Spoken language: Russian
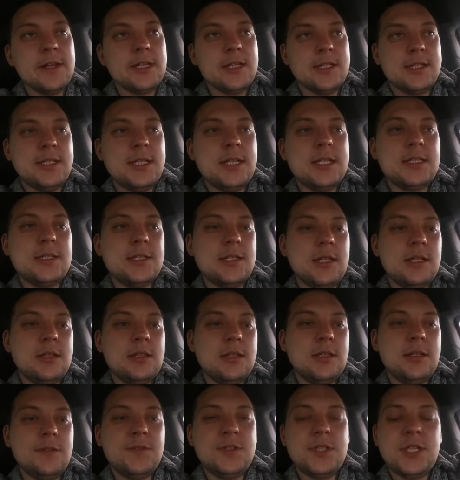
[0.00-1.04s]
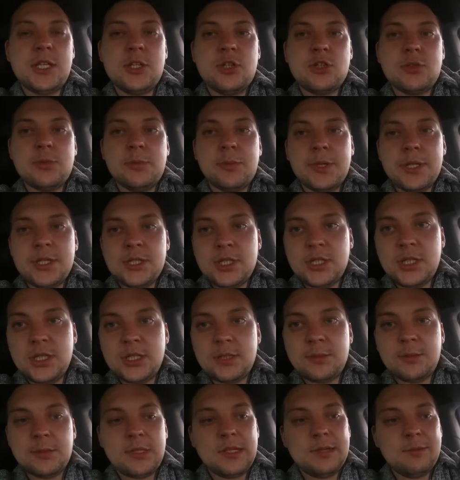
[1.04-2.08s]
Естественно, это не все еще
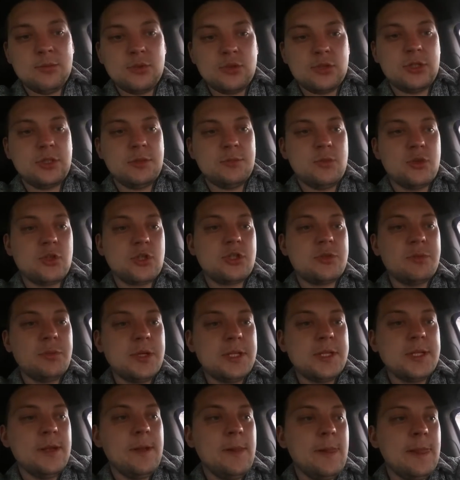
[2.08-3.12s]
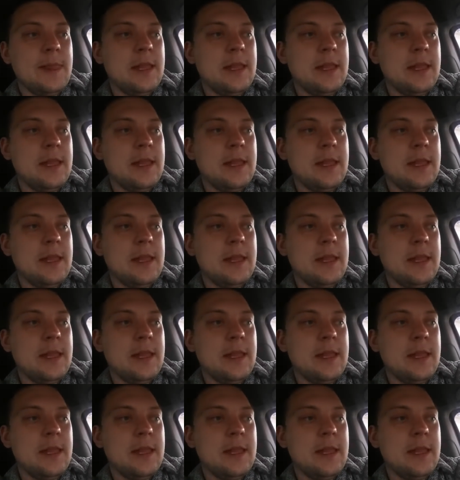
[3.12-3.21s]
причины, потому что, может быть,